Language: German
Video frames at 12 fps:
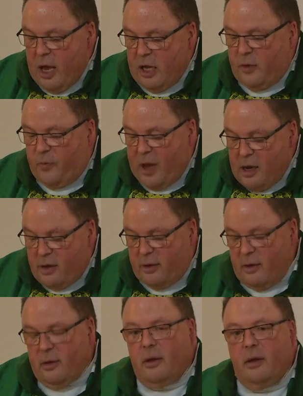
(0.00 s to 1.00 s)

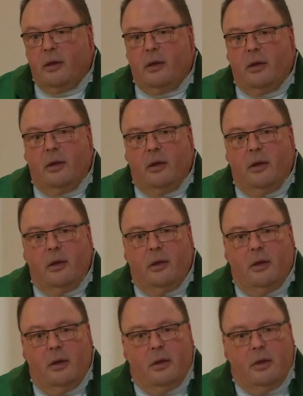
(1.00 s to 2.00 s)
entfalten.
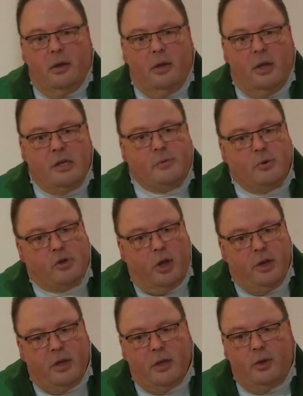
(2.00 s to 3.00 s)

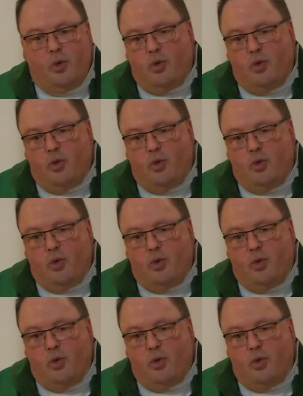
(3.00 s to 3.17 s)
Insbesondere